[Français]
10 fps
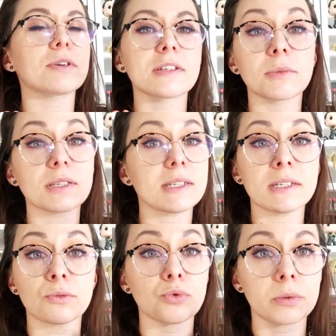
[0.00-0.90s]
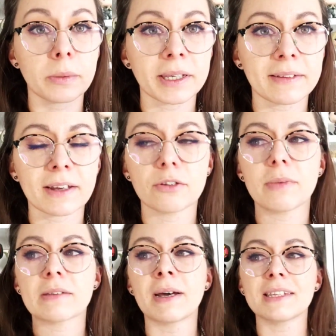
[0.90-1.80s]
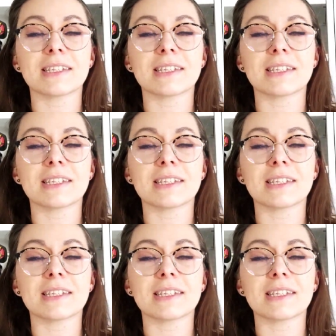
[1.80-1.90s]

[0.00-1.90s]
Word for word: forcément DC est toujours propriétaire de Batman,